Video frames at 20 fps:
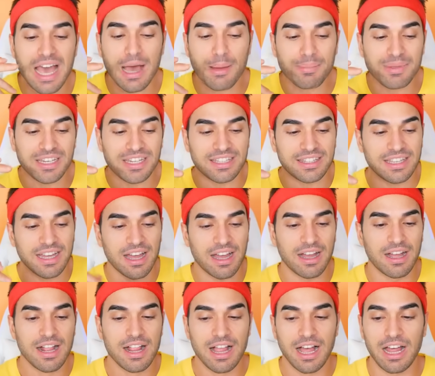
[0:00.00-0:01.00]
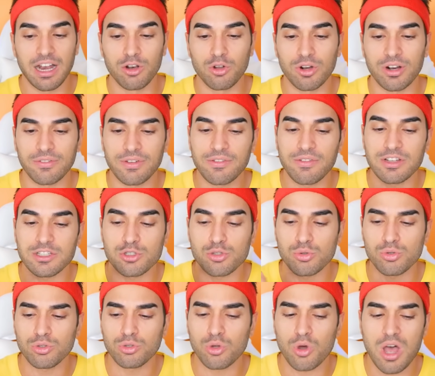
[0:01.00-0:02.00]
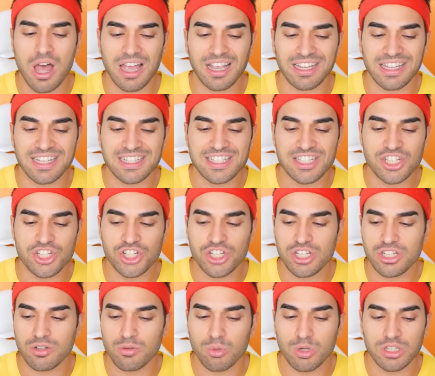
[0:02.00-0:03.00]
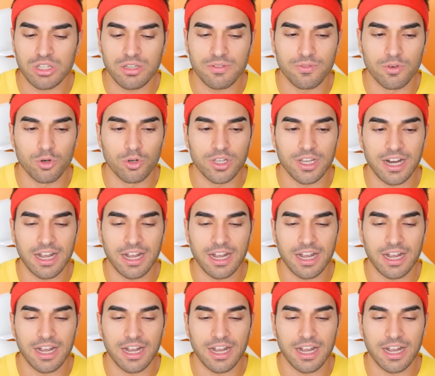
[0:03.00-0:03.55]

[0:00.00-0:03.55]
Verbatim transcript: abilità Allora avevo aggiunto anche 5 di voi